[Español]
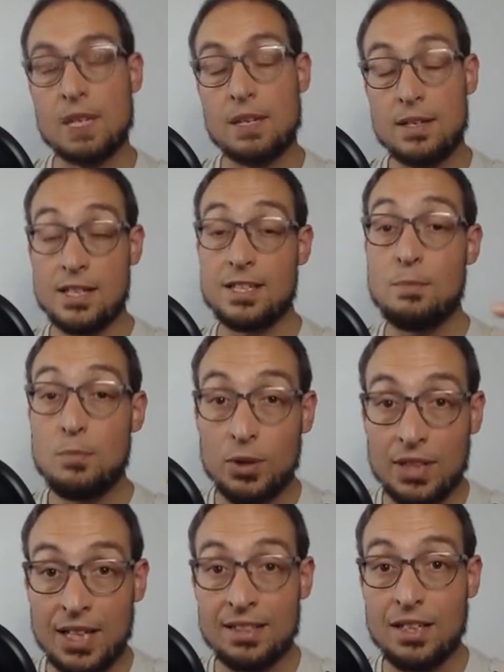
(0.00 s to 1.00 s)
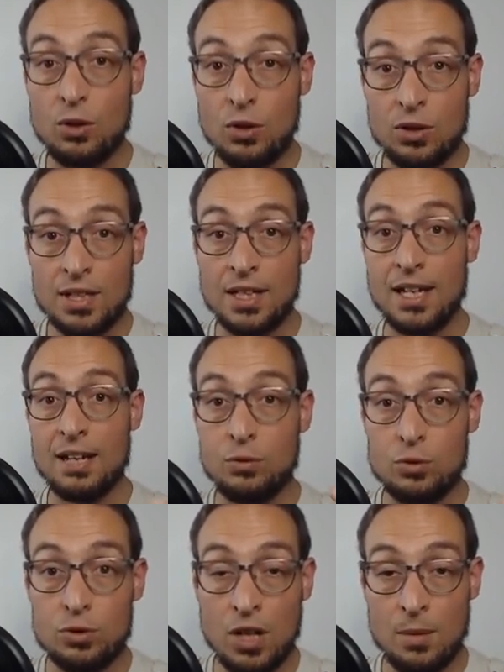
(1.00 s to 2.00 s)
Y es importante conocer el
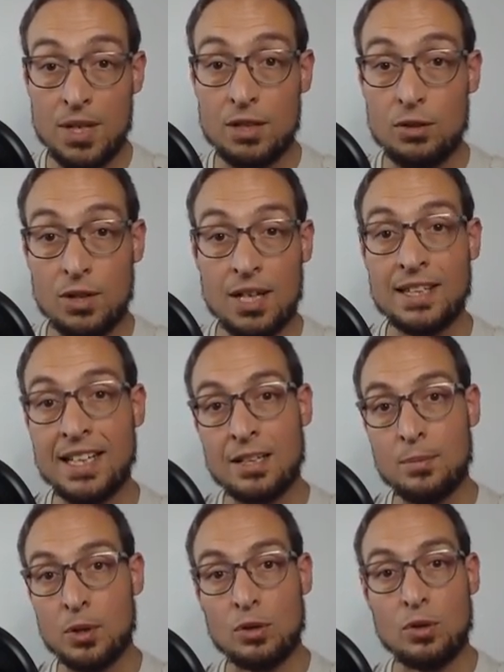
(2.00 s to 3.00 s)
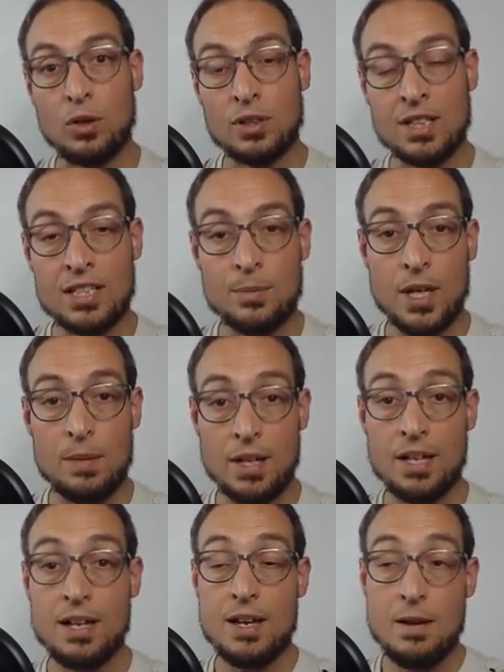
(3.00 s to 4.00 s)
funcionamiento del stack de protocolos
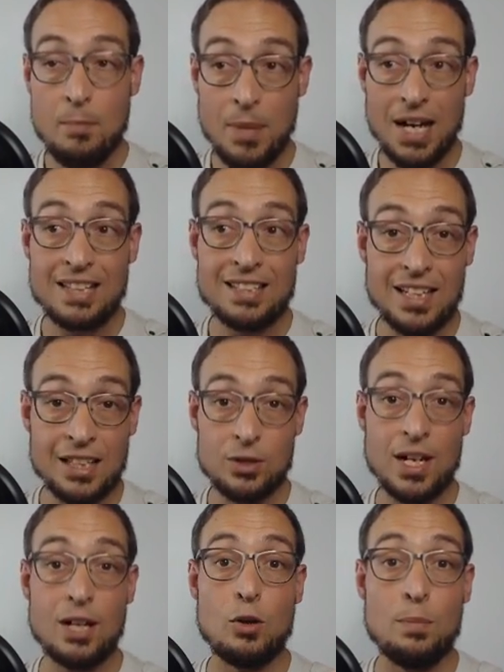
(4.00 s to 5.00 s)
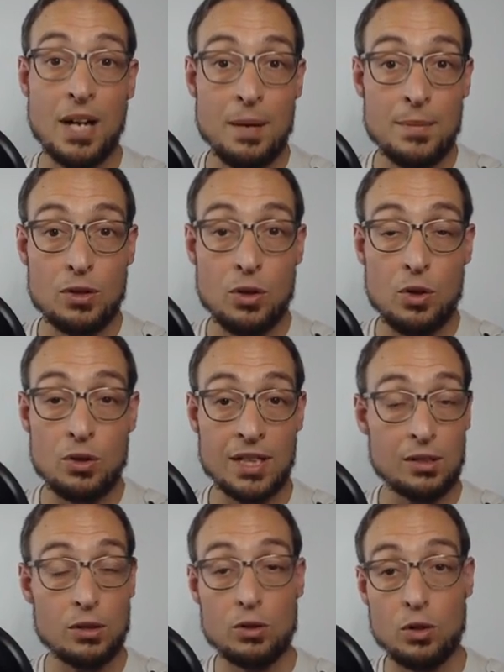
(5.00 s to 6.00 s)
TCP/IP para seleccionar los parámetros
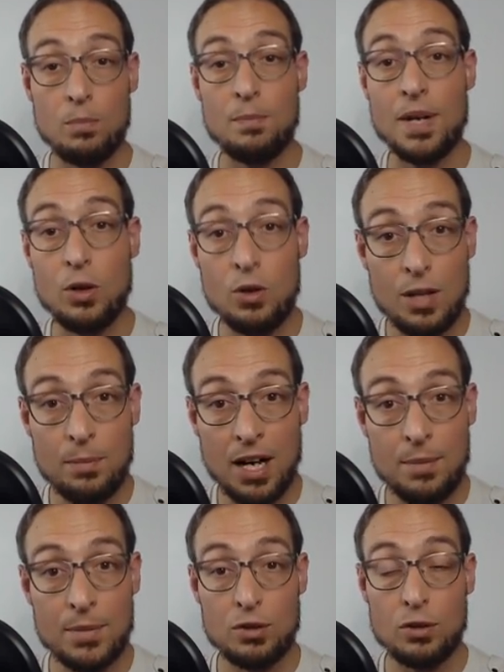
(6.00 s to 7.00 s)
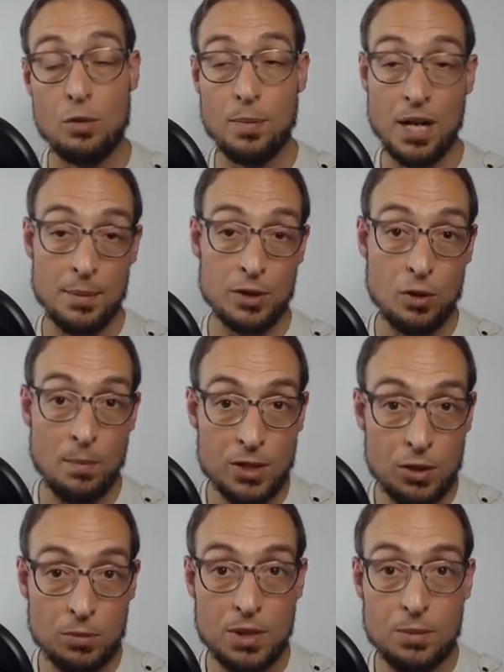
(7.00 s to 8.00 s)
correctos o los mejores parámetros, los parámetros más
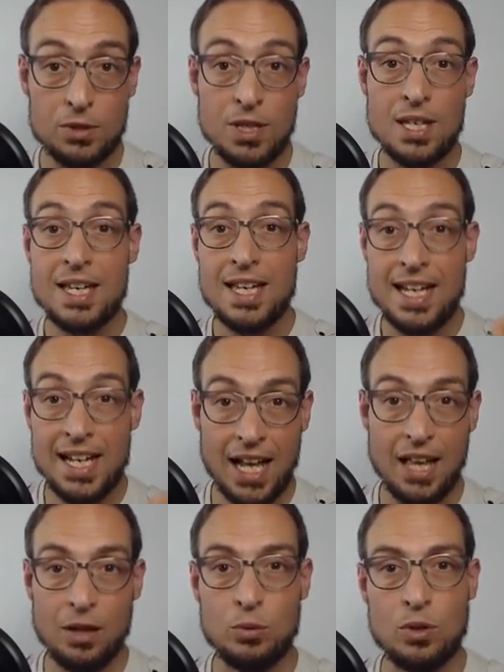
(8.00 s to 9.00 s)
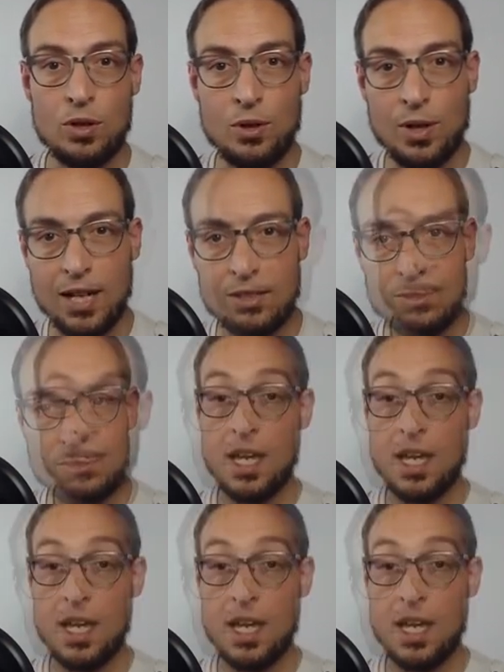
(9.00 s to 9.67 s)
óptimos en cada uno de los casos.